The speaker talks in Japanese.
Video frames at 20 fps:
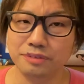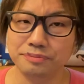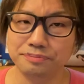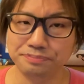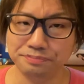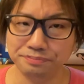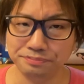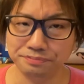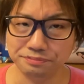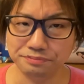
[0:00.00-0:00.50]

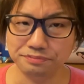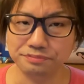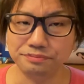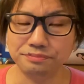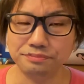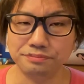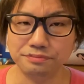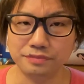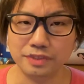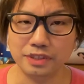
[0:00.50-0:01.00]
う
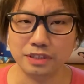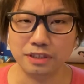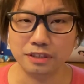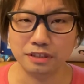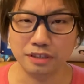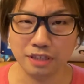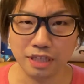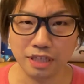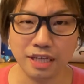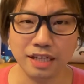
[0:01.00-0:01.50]

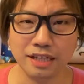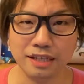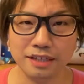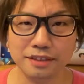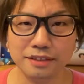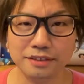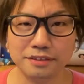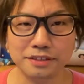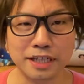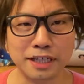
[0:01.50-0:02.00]
ん、
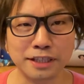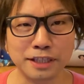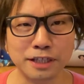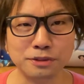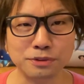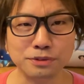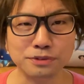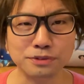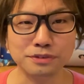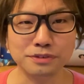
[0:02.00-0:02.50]
ねがな
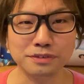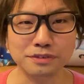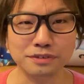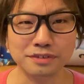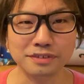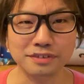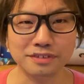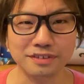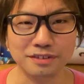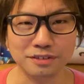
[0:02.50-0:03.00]
る
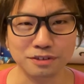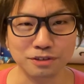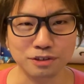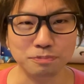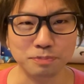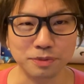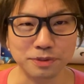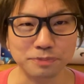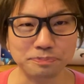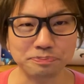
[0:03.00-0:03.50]

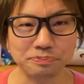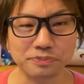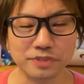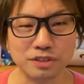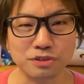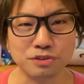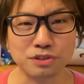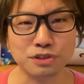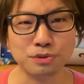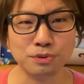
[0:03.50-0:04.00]
グループ、
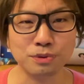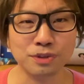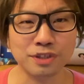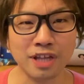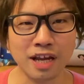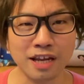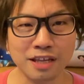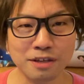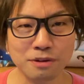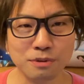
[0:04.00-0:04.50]
そしてそこに
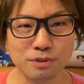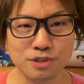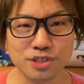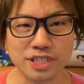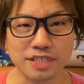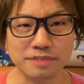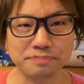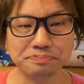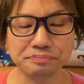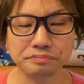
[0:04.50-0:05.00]
対応
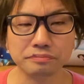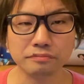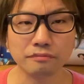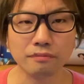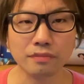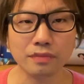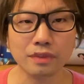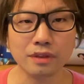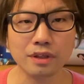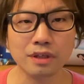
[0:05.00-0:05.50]
し、
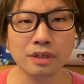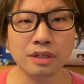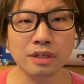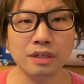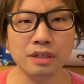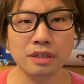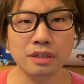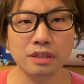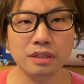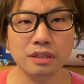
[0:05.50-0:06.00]

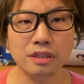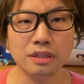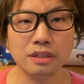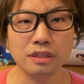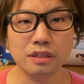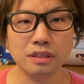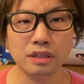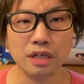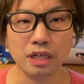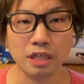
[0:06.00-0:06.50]

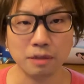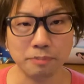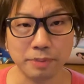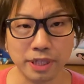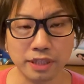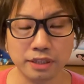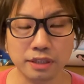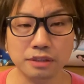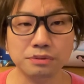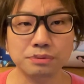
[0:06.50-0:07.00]
えー、
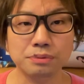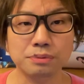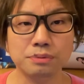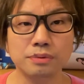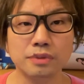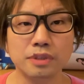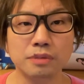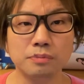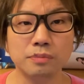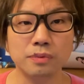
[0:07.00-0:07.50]
アカペラなんていうと
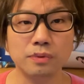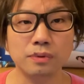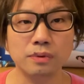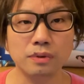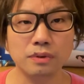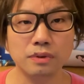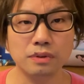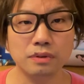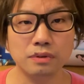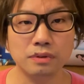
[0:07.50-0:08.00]
ころでも
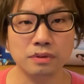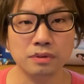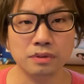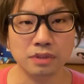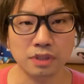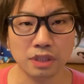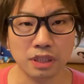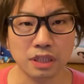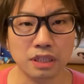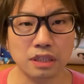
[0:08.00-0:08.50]

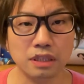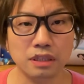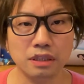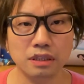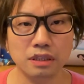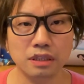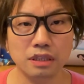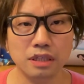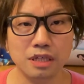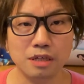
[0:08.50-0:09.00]
ね
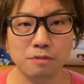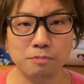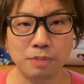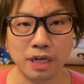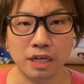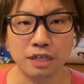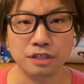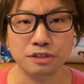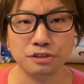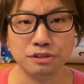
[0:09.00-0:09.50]

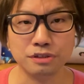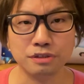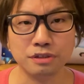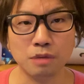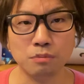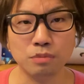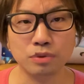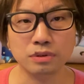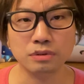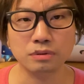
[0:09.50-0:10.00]
バランス
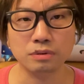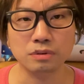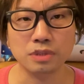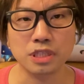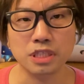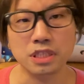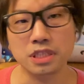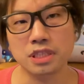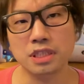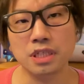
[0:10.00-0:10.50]
保つの
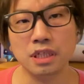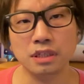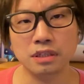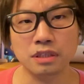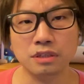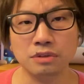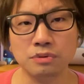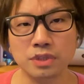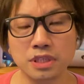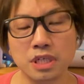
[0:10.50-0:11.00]
必死だっ
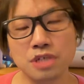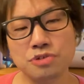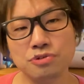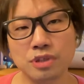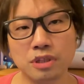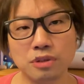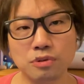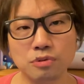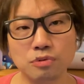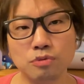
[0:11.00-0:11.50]
たのが最初
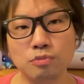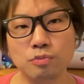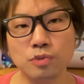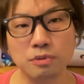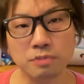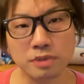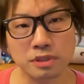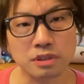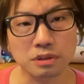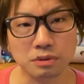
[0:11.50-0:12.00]
だったと思い
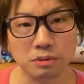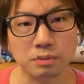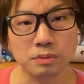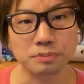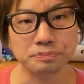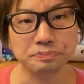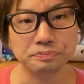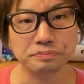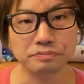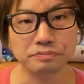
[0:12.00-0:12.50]
ますけど、